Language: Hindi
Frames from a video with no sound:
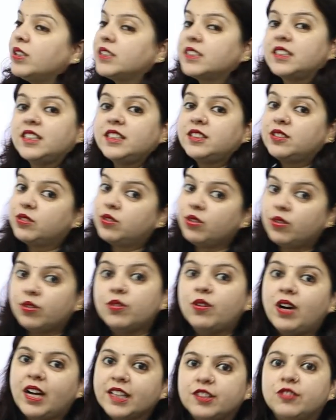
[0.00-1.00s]
और सिक्स
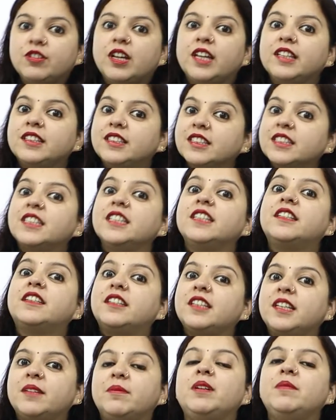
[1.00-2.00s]
दोनों आते हैं यानी जिसकी
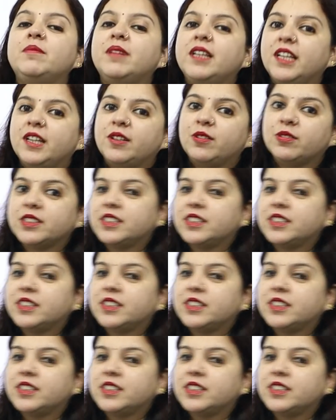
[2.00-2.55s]
टेबल में एट और